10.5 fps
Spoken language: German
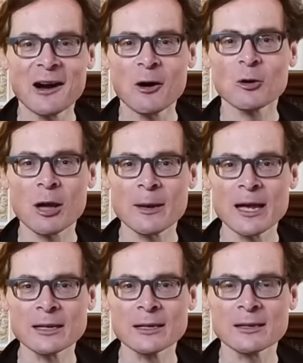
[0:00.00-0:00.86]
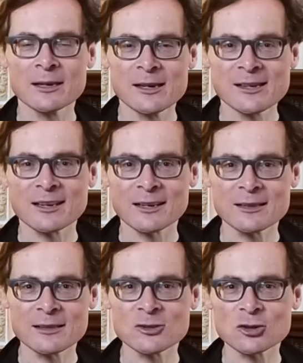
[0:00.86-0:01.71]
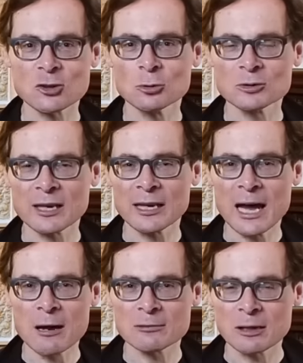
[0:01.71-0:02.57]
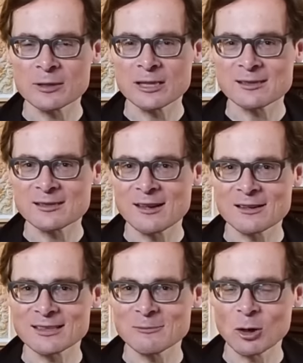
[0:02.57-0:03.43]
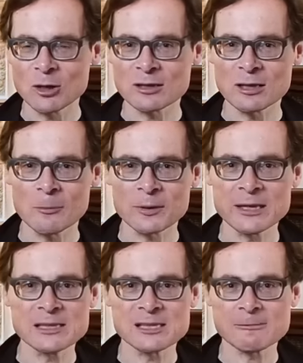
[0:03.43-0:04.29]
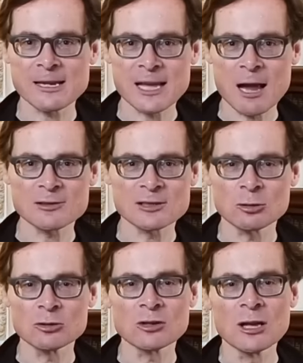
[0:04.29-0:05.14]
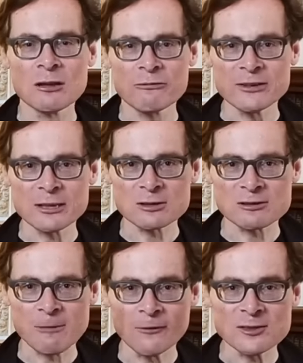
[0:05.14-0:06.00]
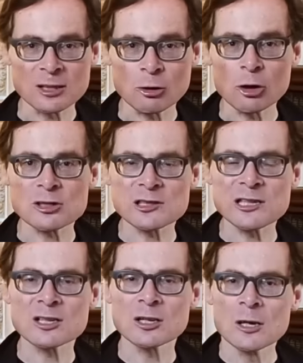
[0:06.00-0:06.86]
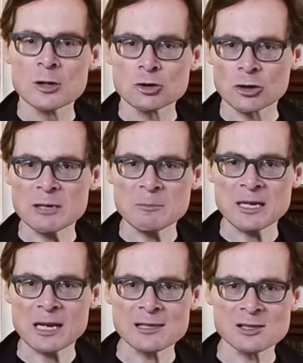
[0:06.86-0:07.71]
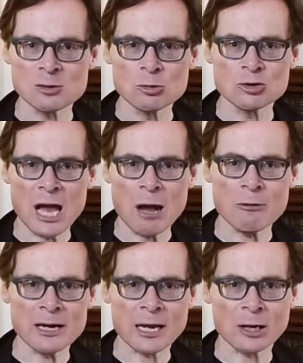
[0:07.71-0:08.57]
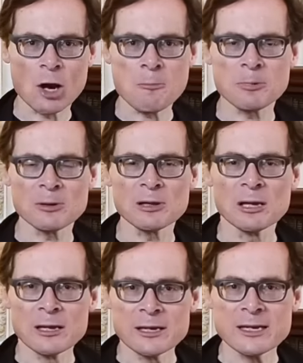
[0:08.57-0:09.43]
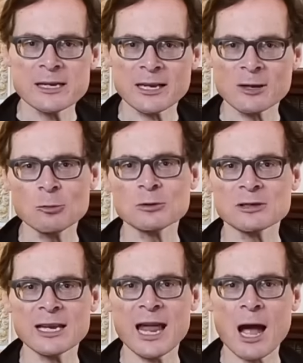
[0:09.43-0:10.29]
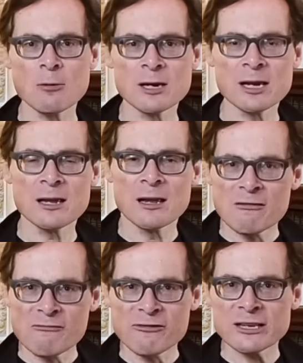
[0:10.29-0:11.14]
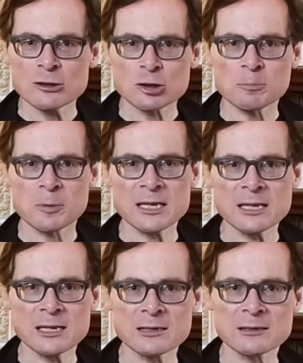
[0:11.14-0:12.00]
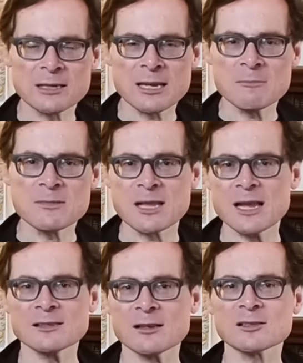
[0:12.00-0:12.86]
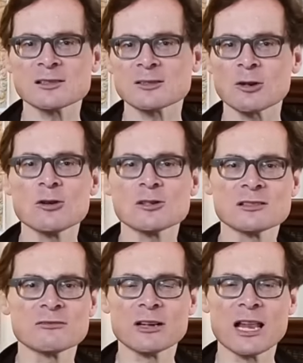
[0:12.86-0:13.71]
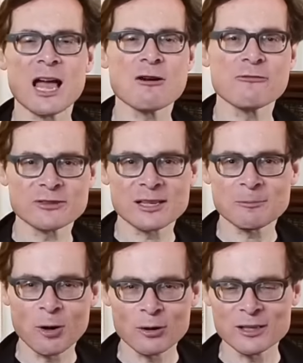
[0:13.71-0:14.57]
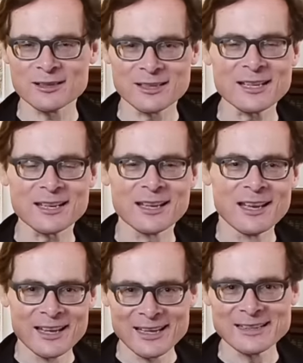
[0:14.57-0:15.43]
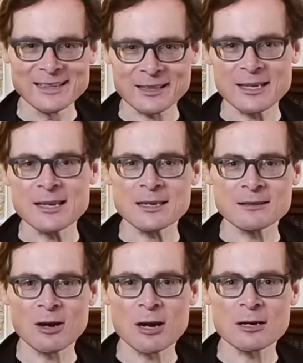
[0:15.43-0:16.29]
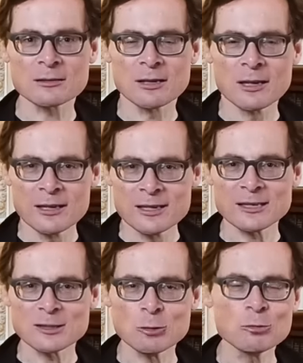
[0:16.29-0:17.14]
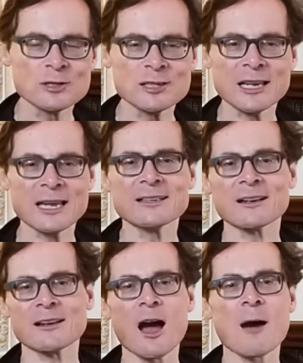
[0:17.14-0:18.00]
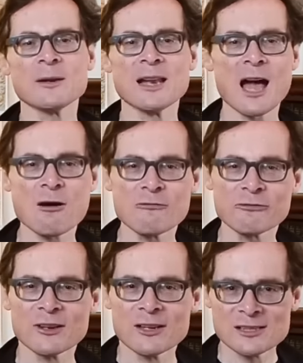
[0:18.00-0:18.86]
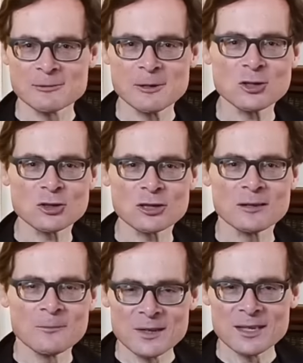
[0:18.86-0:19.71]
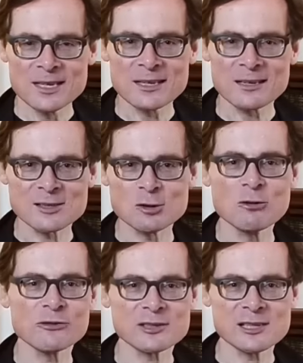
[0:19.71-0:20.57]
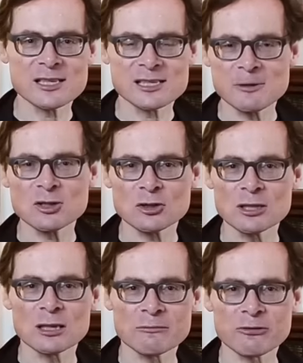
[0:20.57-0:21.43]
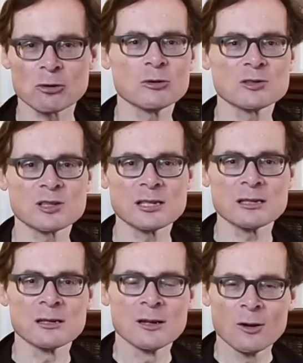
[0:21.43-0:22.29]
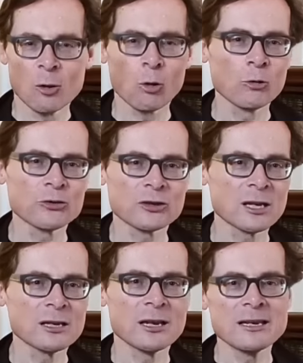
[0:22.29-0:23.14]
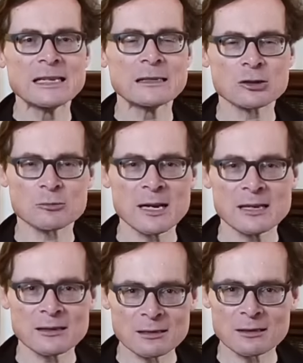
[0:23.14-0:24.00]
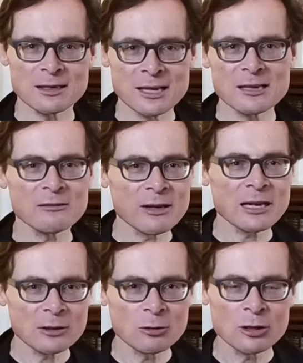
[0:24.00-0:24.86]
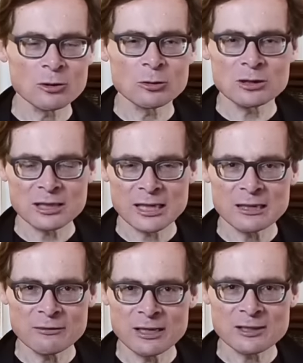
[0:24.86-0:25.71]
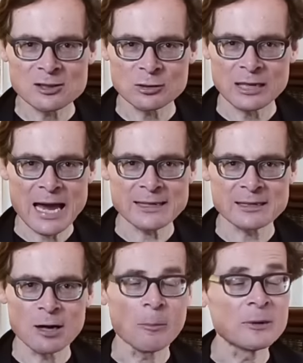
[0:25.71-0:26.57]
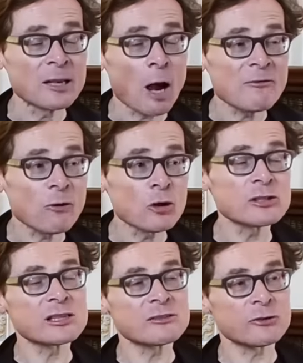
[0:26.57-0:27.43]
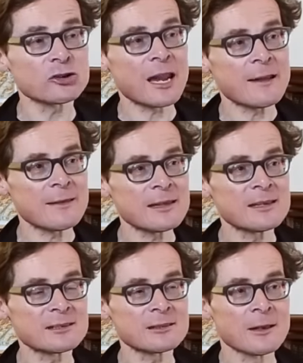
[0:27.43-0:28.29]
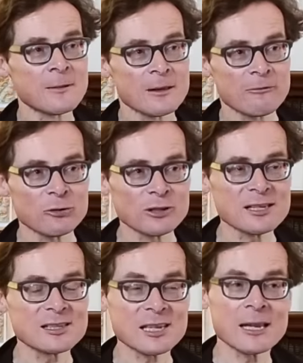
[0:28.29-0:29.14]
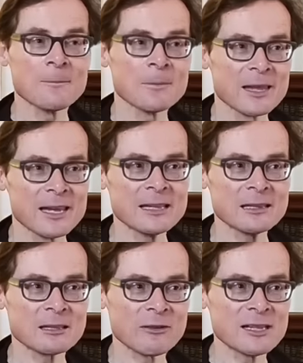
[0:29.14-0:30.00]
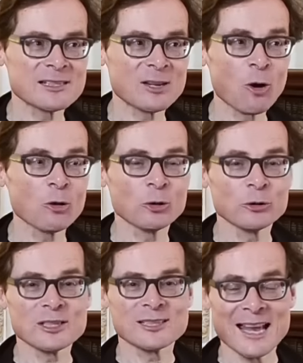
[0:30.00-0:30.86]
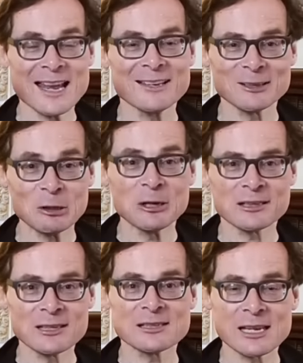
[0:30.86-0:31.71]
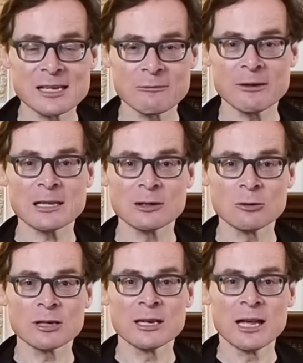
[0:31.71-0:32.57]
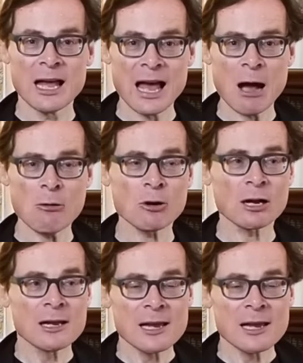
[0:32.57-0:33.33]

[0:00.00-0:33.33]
unabhängig, kritisch, gut gelaunt am Dienstag, dem 9. April 2024. Kürzlich schrieb mir ein Zuschauer, Herr Köppel, Ihre gute Laune widerspricht dem desaströsen Verlauf der Politik in der Gegenwart. Hier tut sich ein Graben auf zwischen ihrer Zuversicht, zwischen ihrem Frohsinn und den niederschmetternden Entwicklungen, unter denen wir zu leiden haben. Ich habe vollstes Verständnis für diese Intervention und ich sehe natürlich diese Entwicklungen auch.